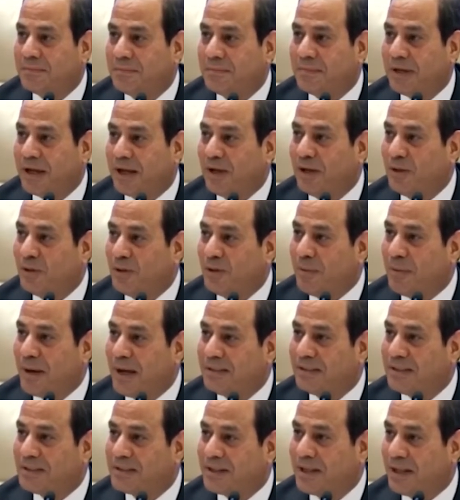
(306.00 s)
خلوها بعد
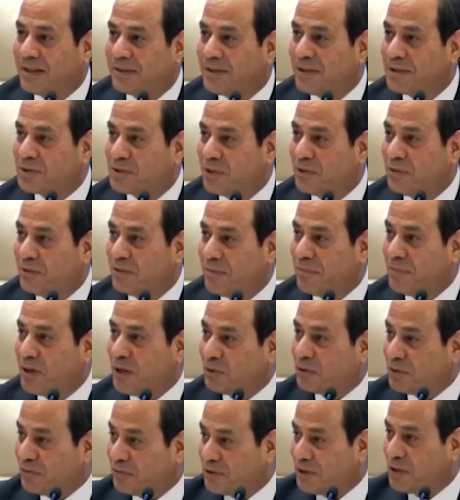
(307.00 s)
19 نوفمبر لو
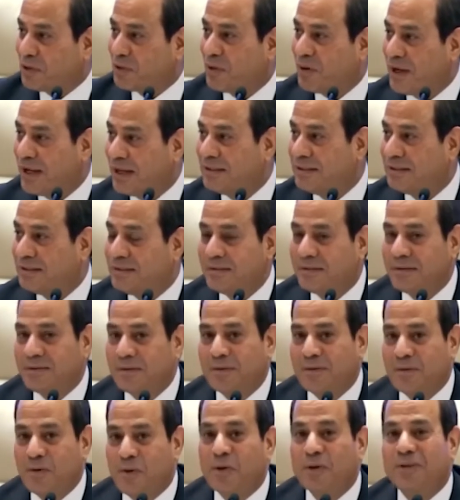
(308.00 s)
تفتكروا يعني
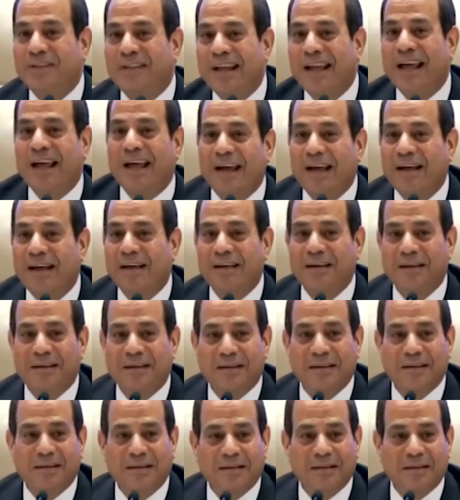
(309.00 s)
قلت لا
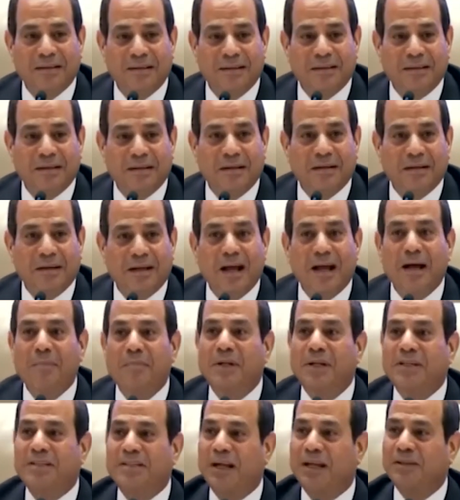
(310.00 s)

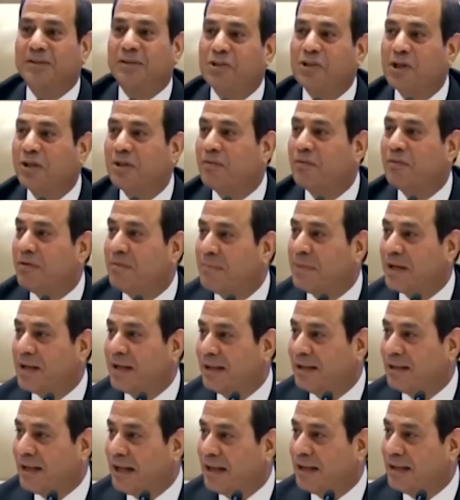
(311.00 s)
قبل 19 نوفمبر
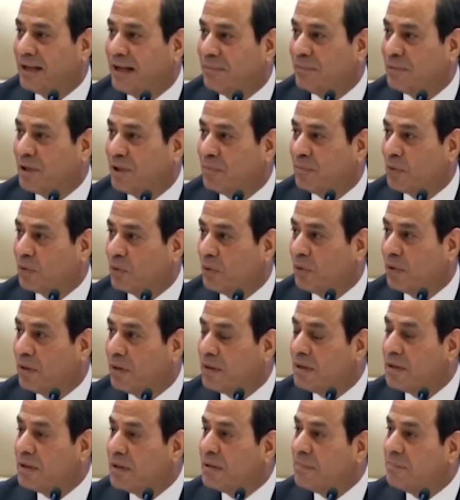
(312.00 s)
احنا هنعمل الموضوع
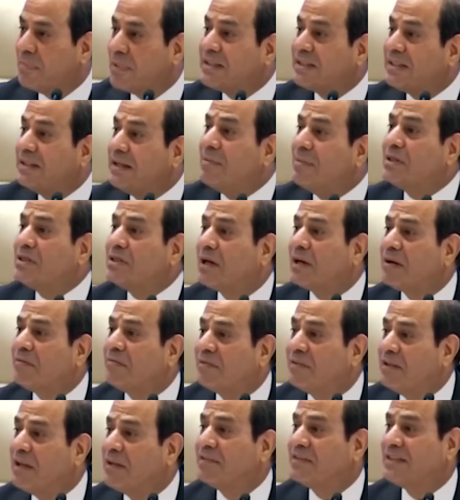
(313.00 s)
بس ده مش ثقه
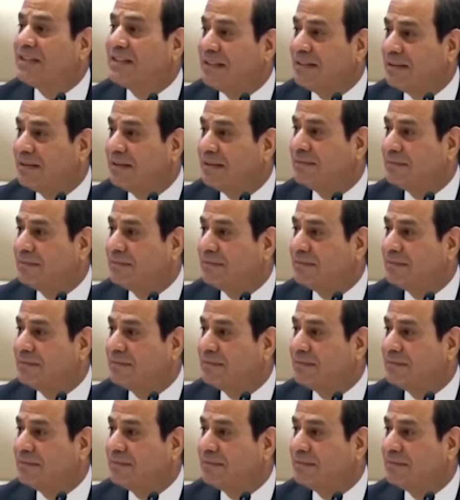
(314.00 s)
في نفسي